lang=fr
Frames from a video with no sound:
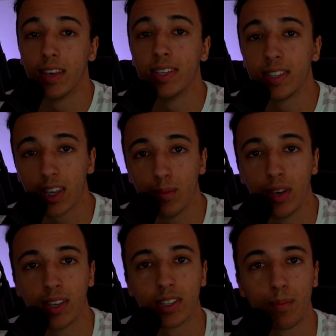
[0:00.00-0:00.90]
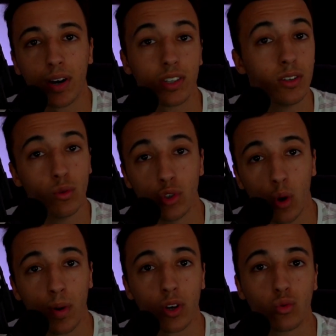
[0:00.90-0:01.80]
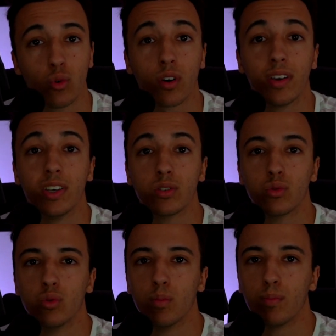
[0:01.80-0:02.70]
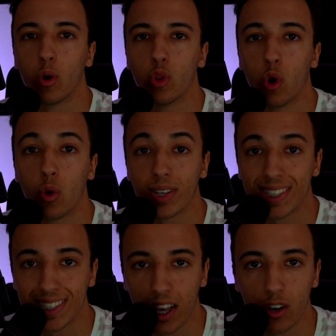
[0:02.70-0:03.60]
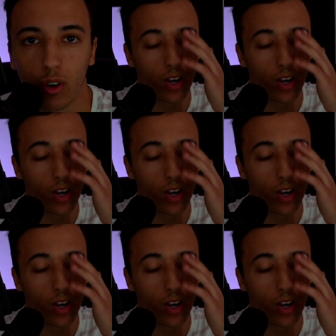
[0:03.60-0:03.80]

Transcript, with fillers: Et il streamait sa partie 2 heures par jour et ce pendant 5 ans.